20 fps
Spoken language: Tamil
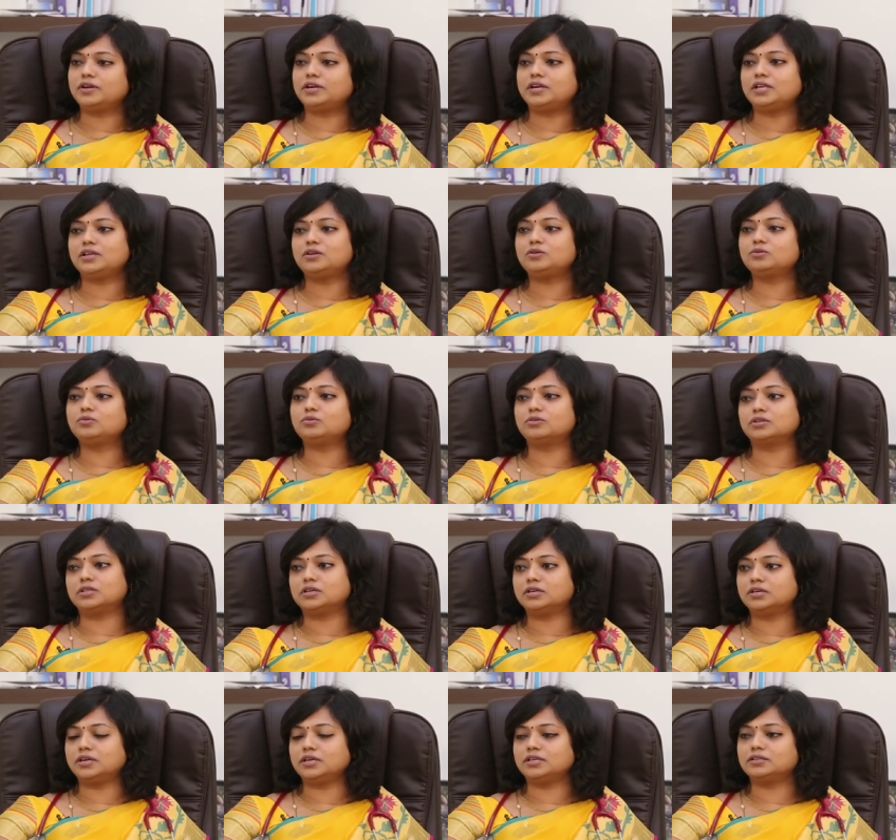டுவெண்ட்டி டூ ஒரு
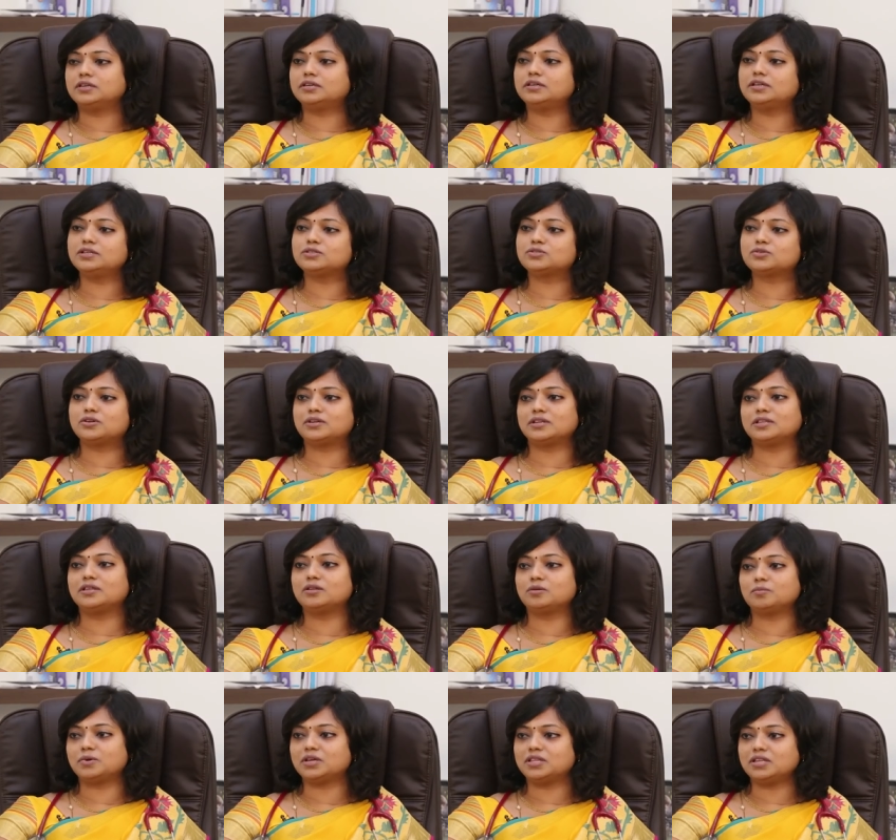தேர்ட்டி தேர்ட்டின்னு சொல்கிறது
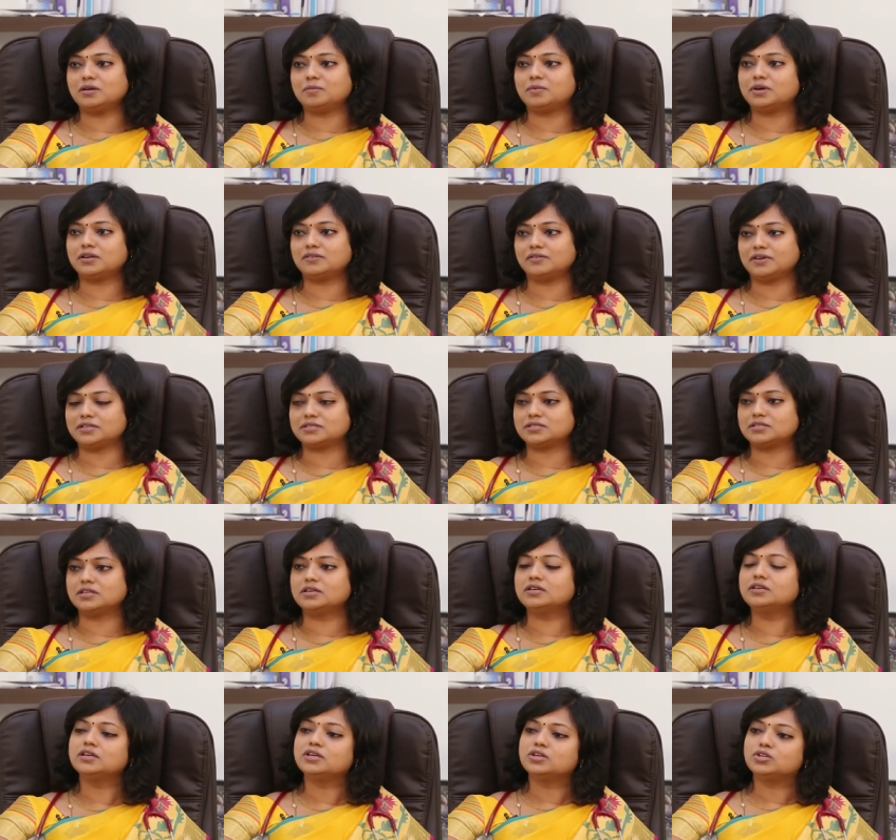ரொம்ப அதிகமான வயசு
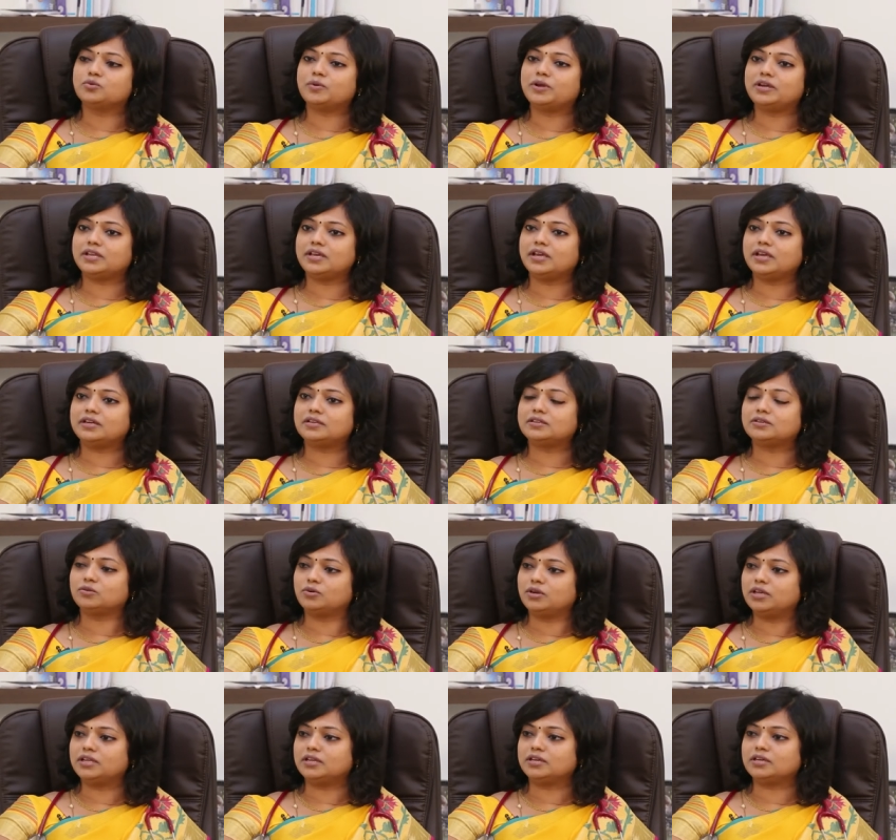தான் டுவெண்ட்டி
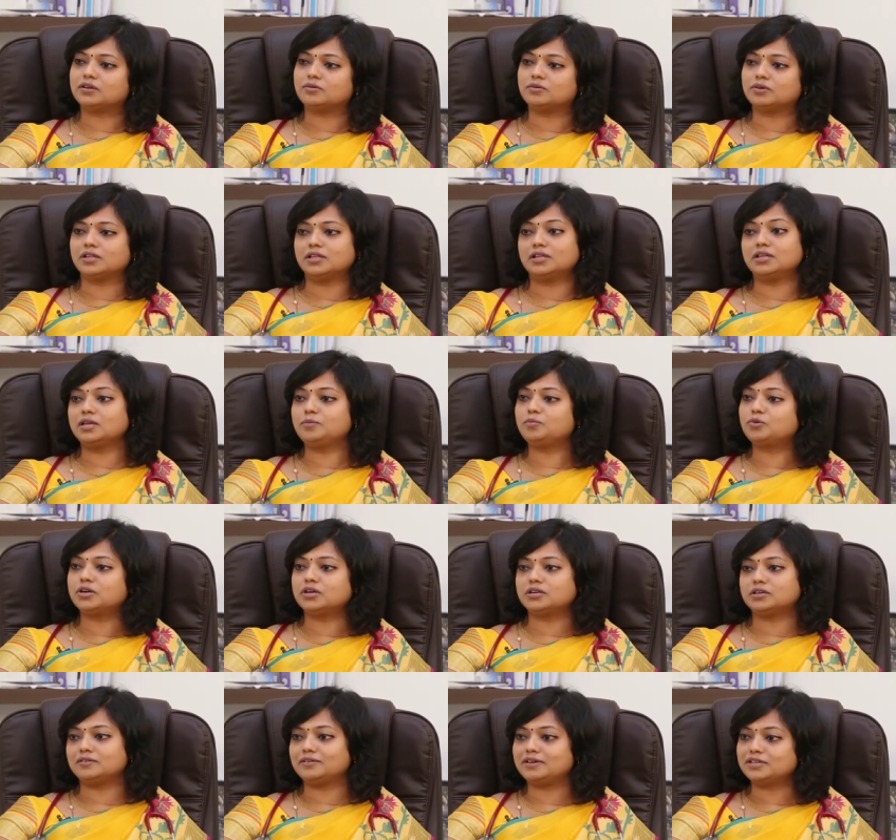எயிட்குள்ளே இருக்கிறவங்கள தான்
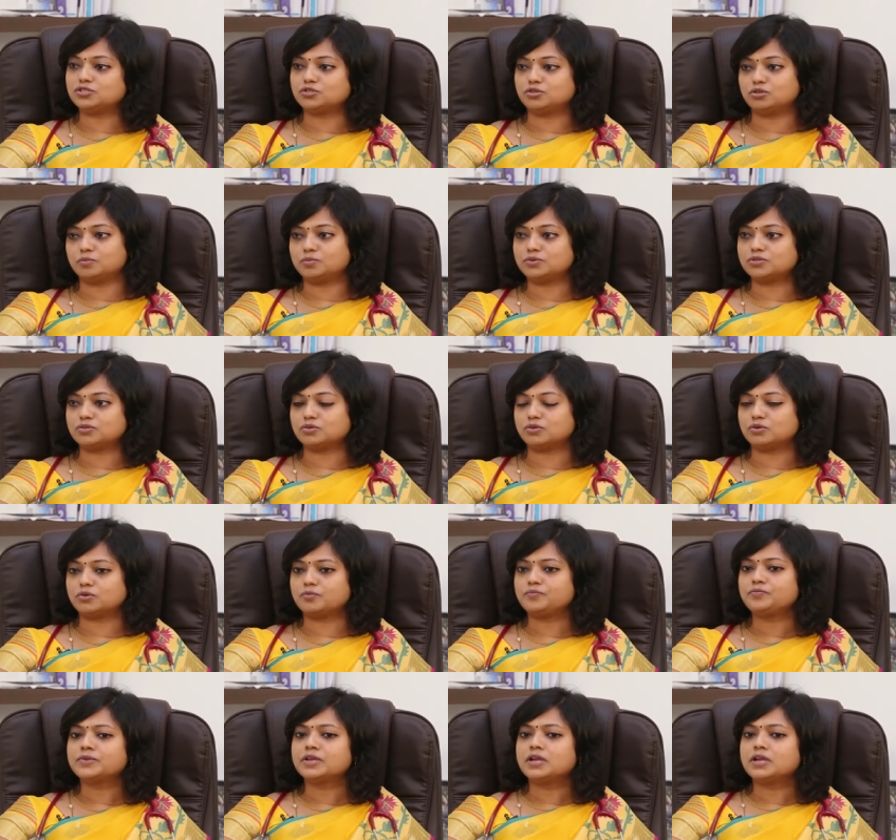ரீப்ரொடக்டிவ் ஏஜ் குரூப்னு சொல்கிறோம்